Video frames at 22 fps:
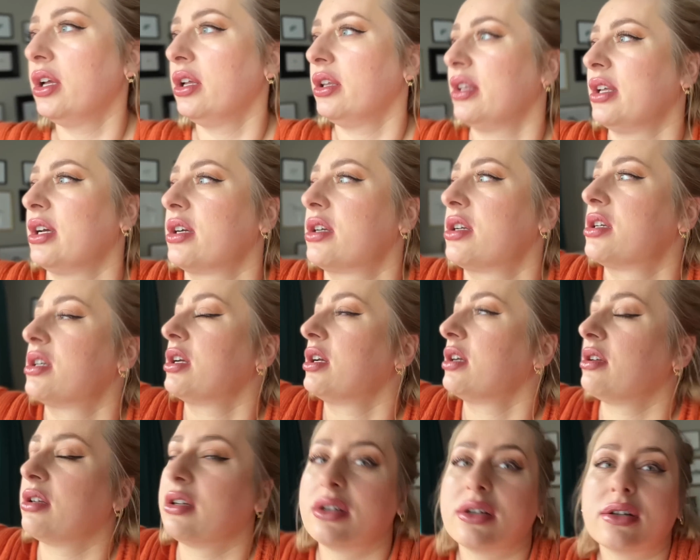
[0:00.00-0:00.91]
Także
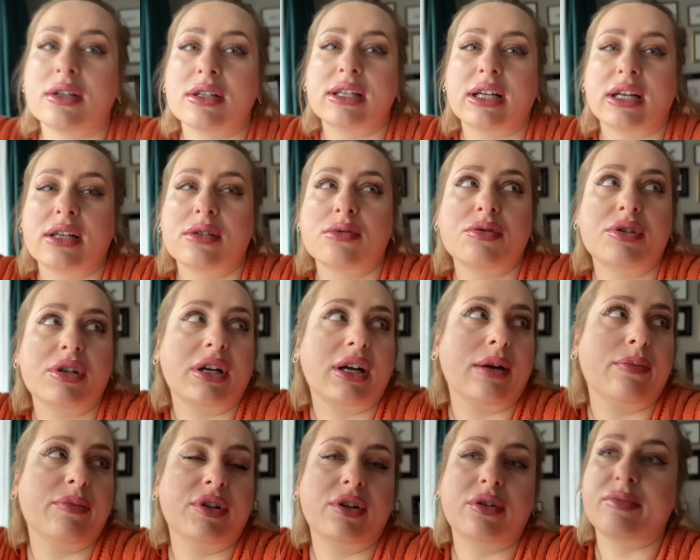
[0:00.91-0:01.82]
zaraz
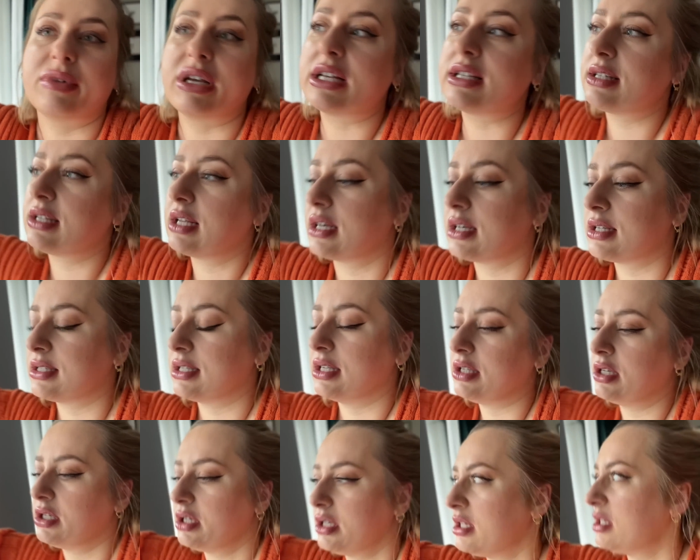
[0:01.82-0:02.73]
uciekamy do miasta. Chcę
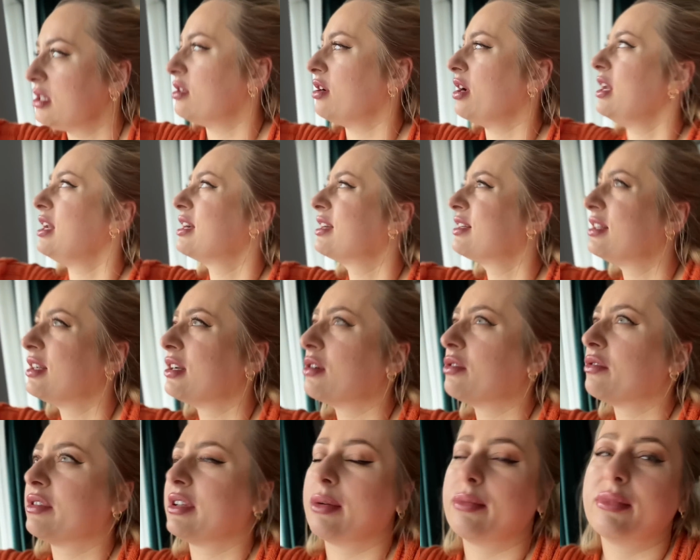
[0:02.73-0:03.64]
też iść do
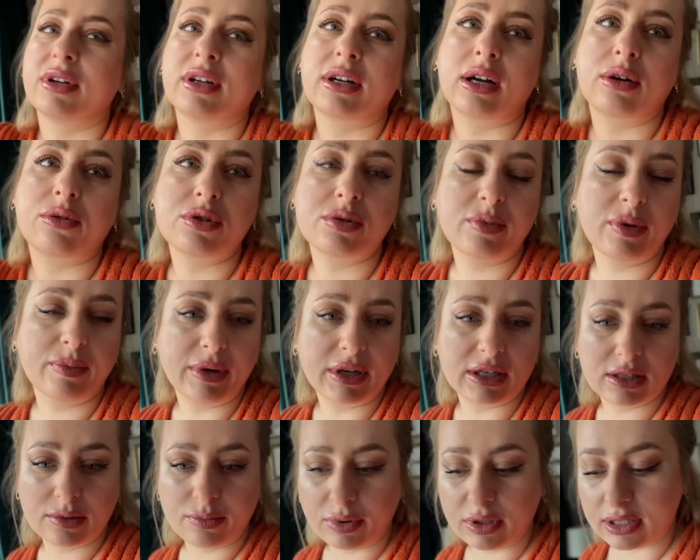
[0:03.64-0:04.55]
elektryków. Tam Kakus mi
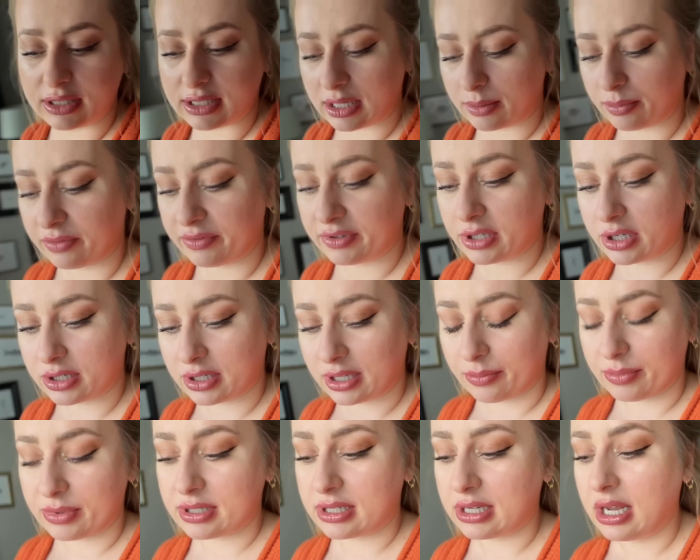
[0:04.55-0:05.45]
bardzo polecała. Powiedziała, że tam
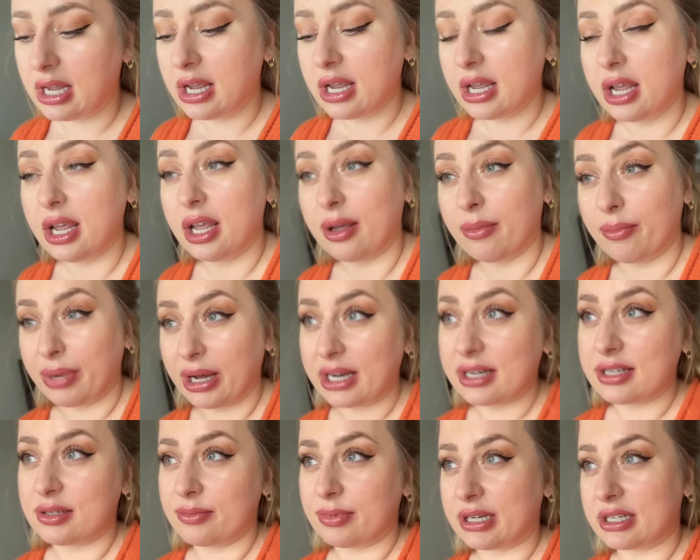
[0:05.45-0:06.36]
jest
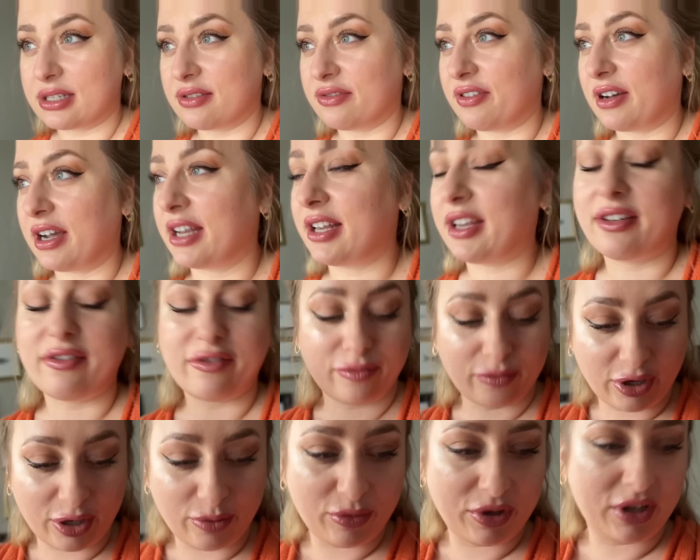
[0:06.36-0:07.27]
bardzo, bardzo fajnie w moim